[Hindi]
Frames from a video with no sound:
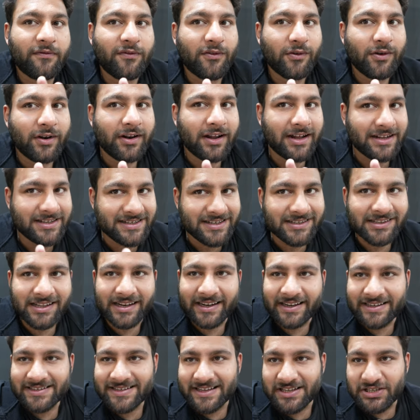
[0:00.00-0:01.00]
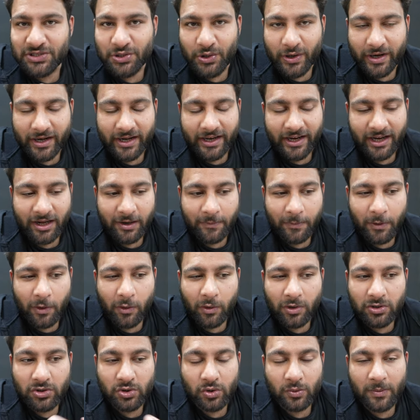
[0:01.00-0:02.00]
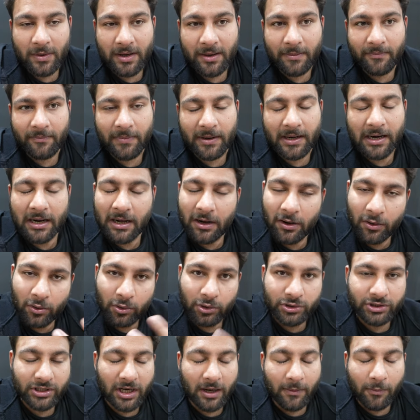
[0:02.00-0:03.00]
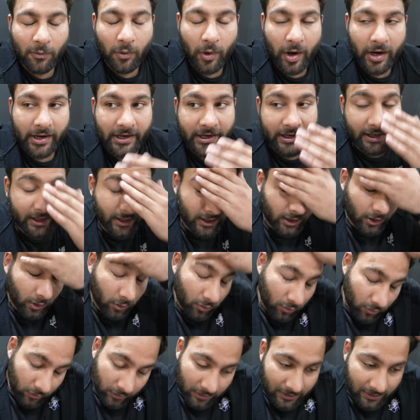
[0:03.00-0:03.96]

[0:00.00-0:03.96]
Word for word: फुल अच्छे तरीके से इन्जॉय नहीं कर पाऊँगा सुबह बनाओ शाम को एडिटिंग करो